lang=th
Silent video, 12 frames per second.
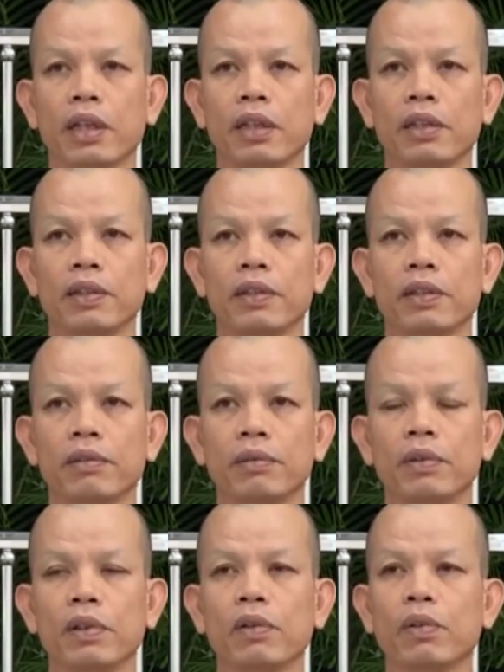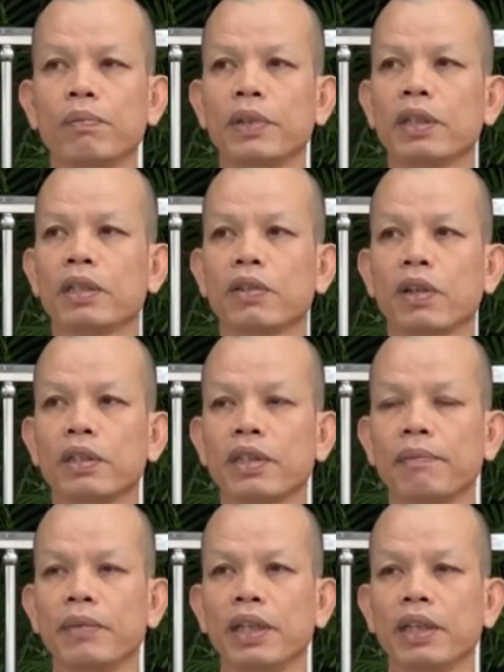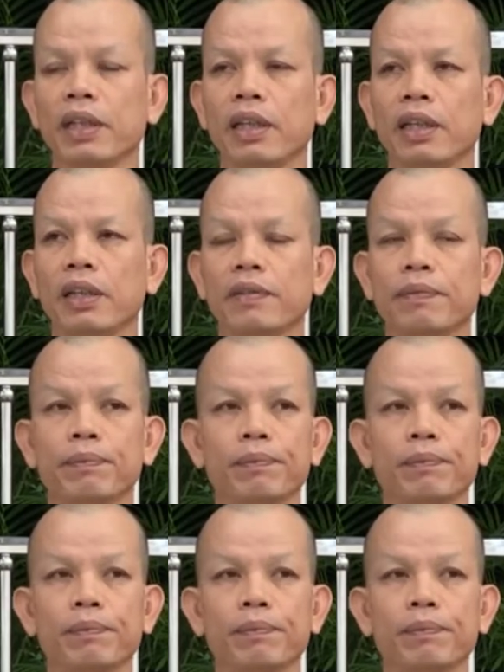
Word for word: นั่นพุทธองค์เพิ่งก็สอนซ้ำนี่เด้